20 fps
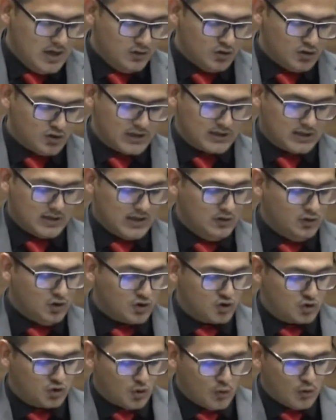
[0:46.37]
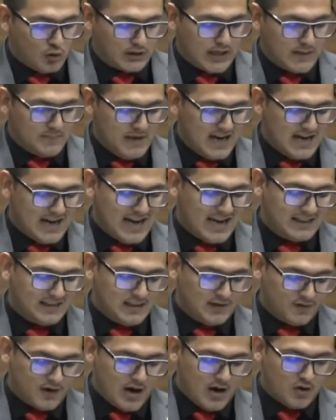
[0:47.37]
nos, nos tuvo también
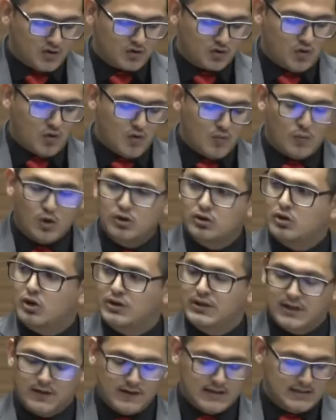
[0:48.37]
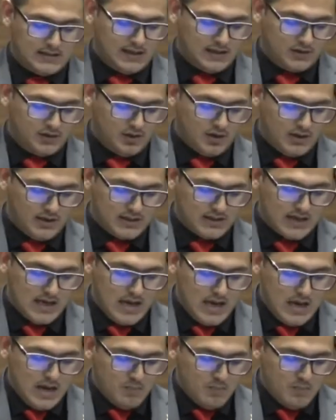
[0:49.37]
aterrados con un montón de restricciones